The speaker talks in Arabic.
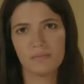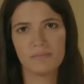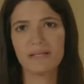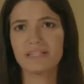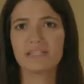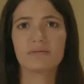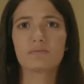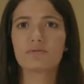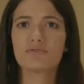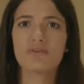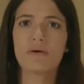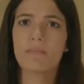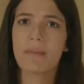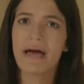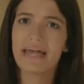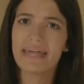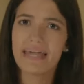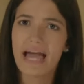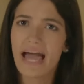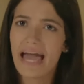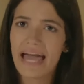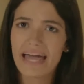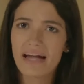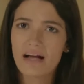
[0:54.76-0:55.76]
يبقى انت مش فاهمه
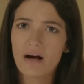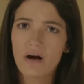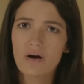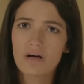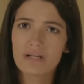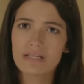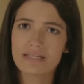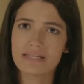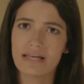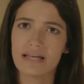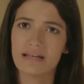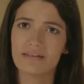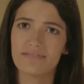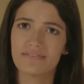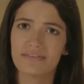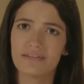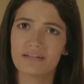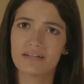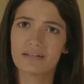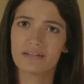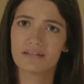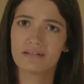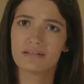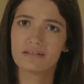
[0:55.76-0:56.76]
اي حاجه خالص على
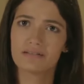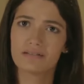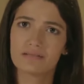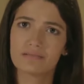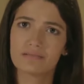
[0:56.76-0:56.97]
فكره